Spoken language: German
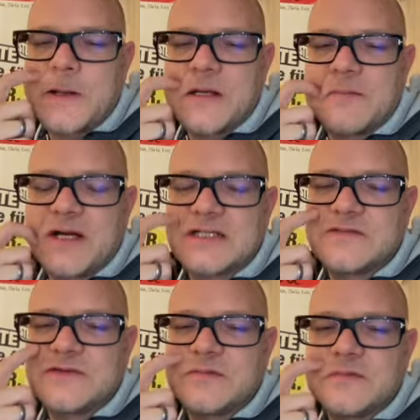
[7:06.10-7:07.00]
gemacht
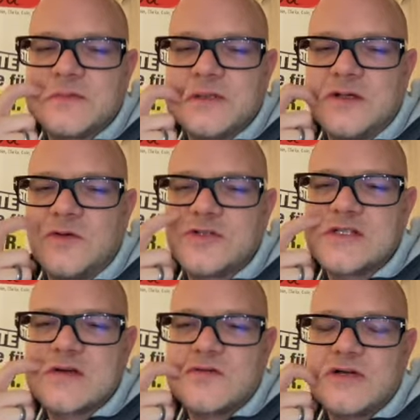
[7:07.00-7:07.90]
vom
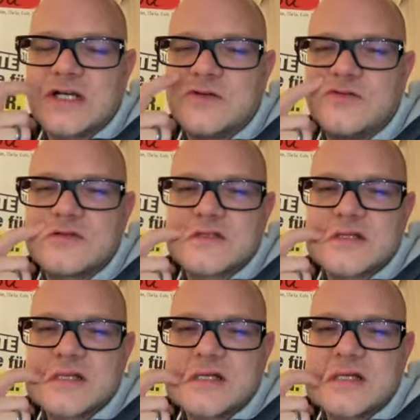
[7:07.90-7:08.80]
Osttiroler
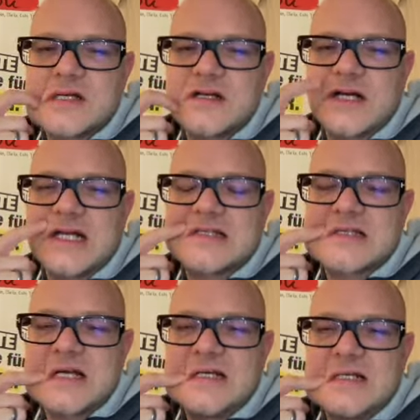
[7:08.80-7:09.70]
Künstler Hans
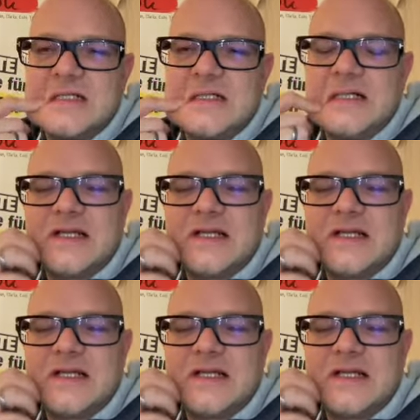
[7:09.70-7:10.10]
Salcher,